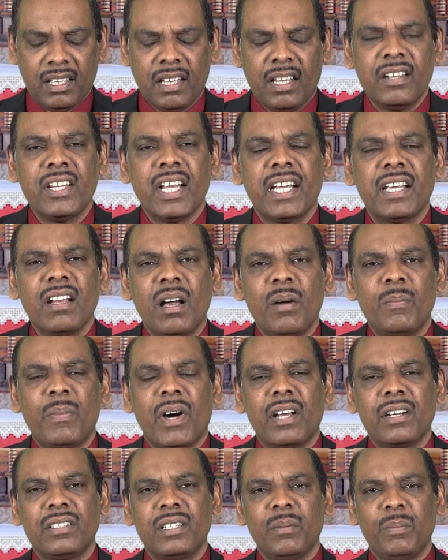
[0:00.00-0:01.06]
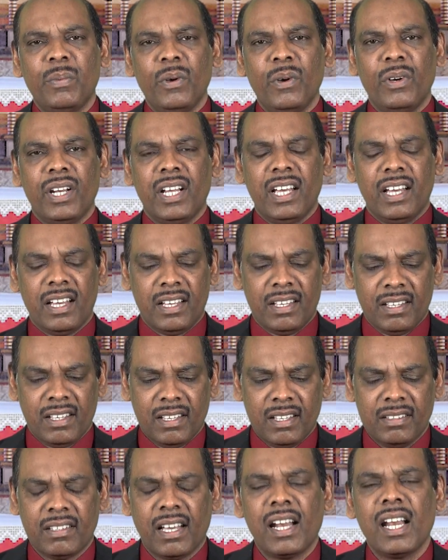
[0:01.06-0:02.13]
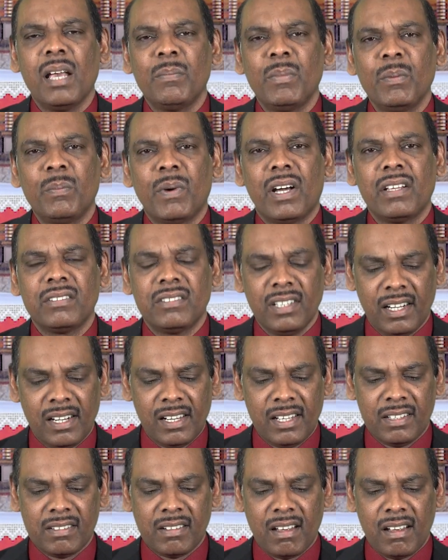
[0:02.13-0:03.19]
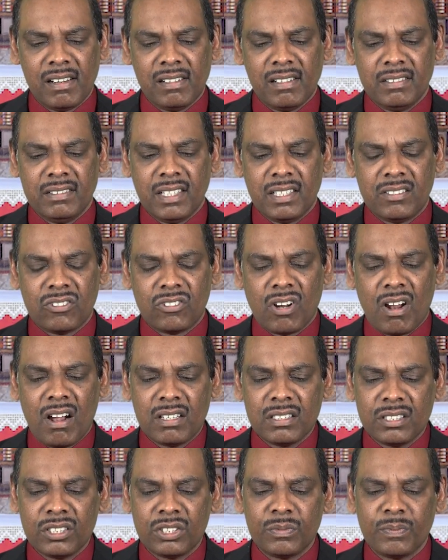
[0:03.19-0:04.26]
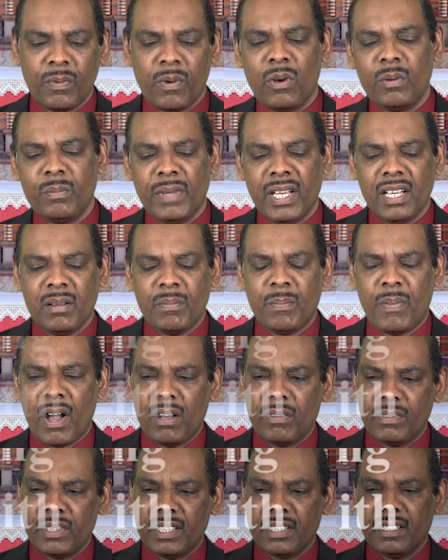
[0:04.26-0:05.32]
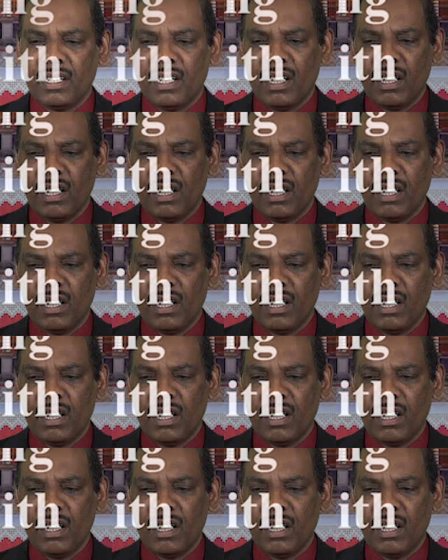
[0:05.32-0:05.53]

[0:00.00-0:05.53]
இன்றைக்கு நாம் பார்க்க போகிற தலைப்பு பார்த்தீர்கள் என்றால் த டிரான்ஸ்ஃபார்மிங் பவர்